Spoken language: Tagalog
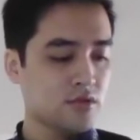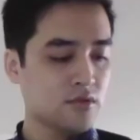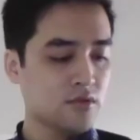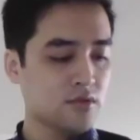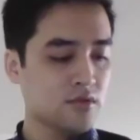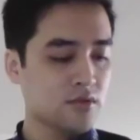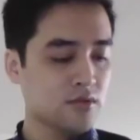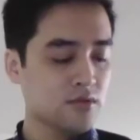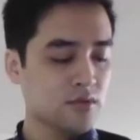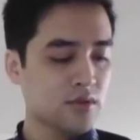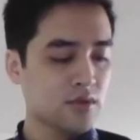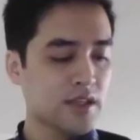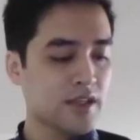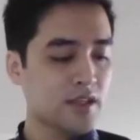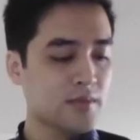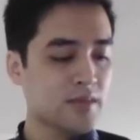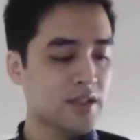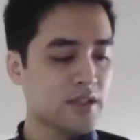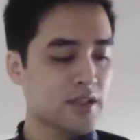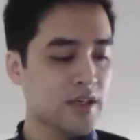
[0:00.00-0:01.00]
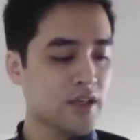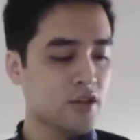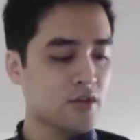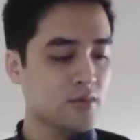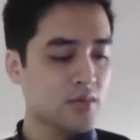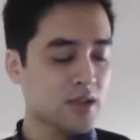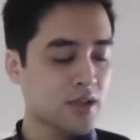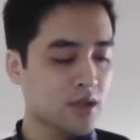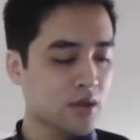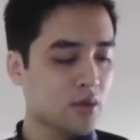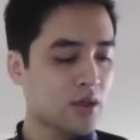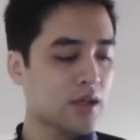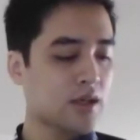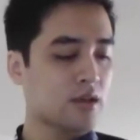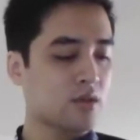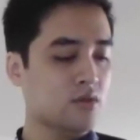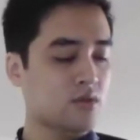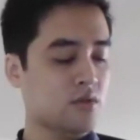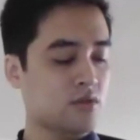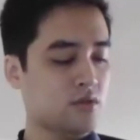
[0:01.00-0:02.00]
wala naman tayong
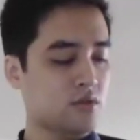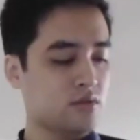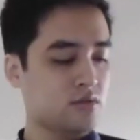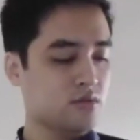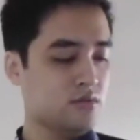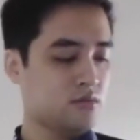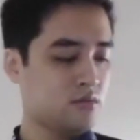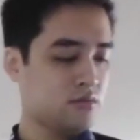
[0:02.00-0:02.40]
magawa kung